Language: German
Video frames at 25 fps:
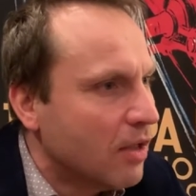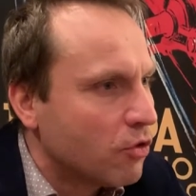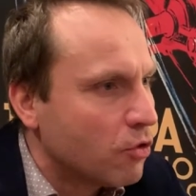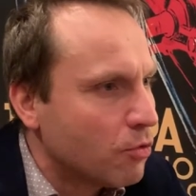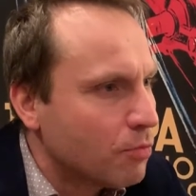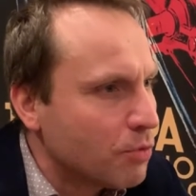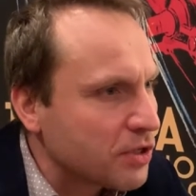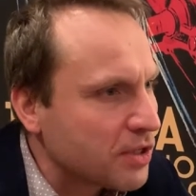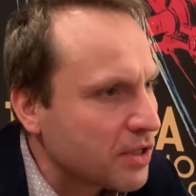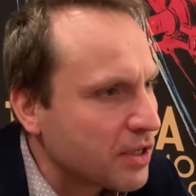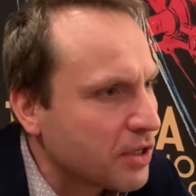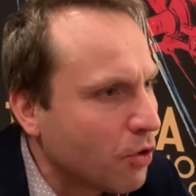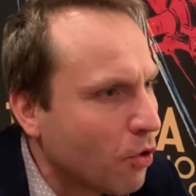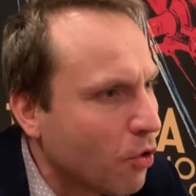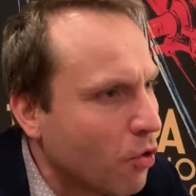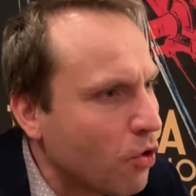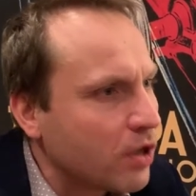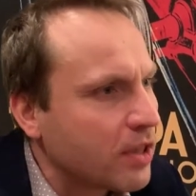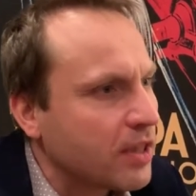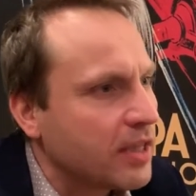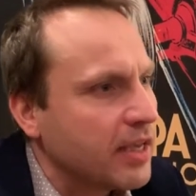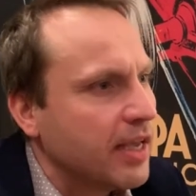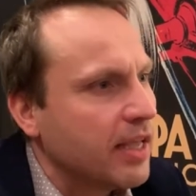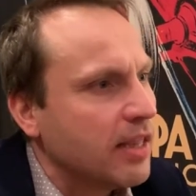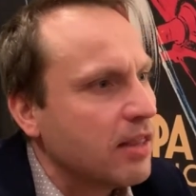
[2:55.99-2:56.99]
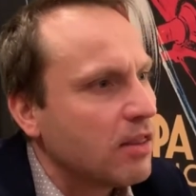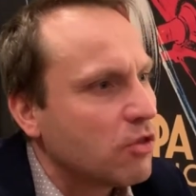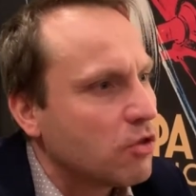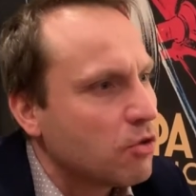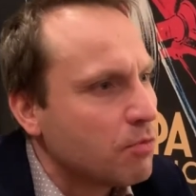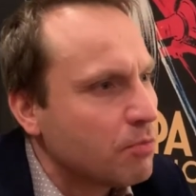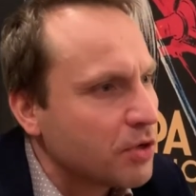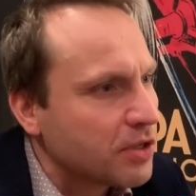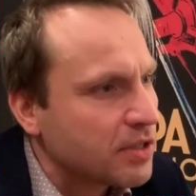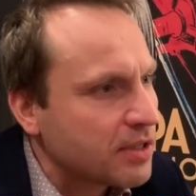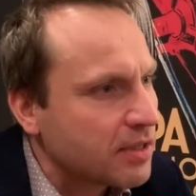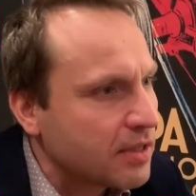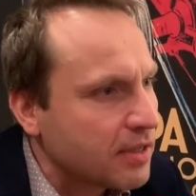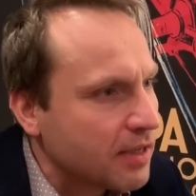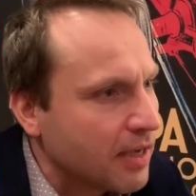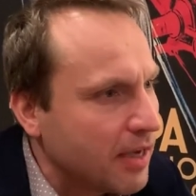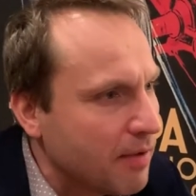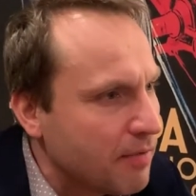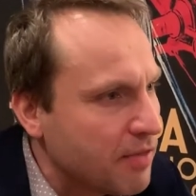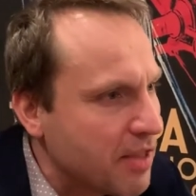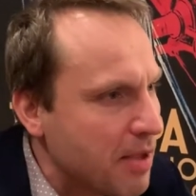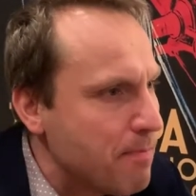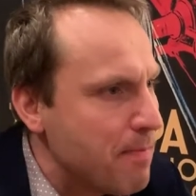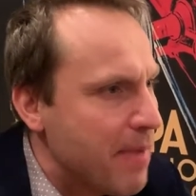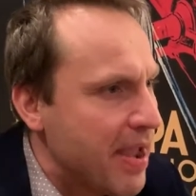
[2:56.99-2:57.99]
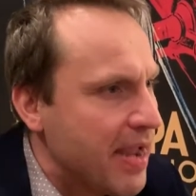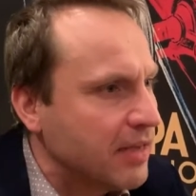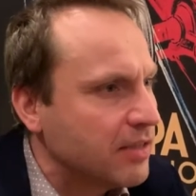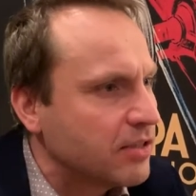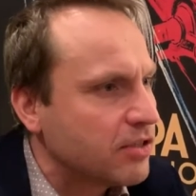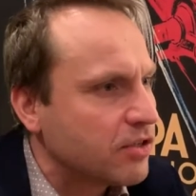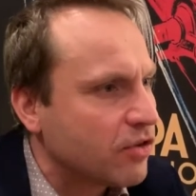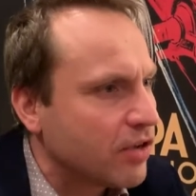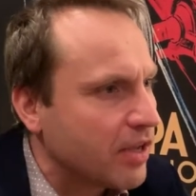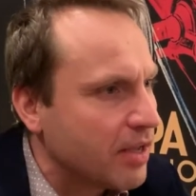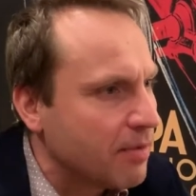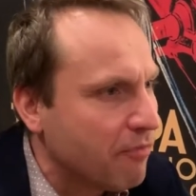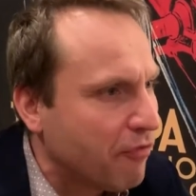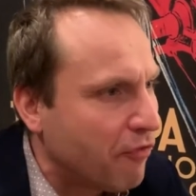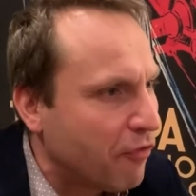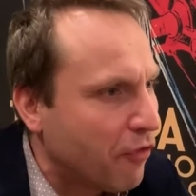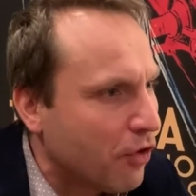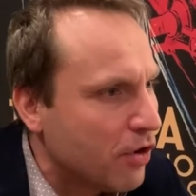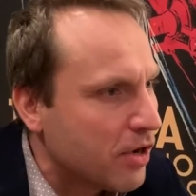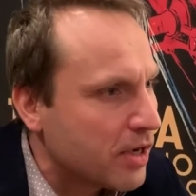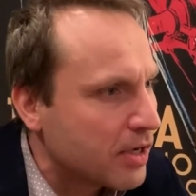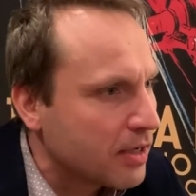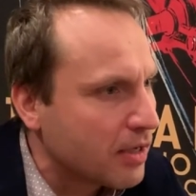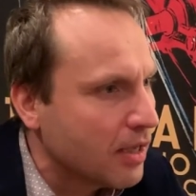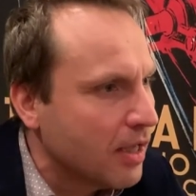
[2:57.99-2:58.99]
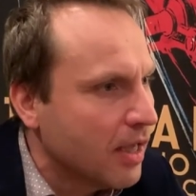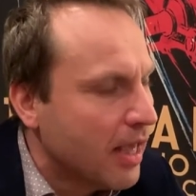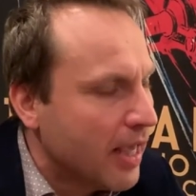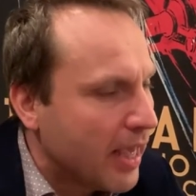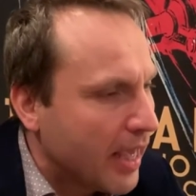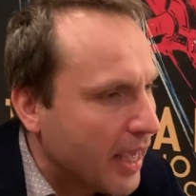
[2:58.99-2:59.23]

Du musst dich hochdienen, du musst äh, dem Mainstream folgen.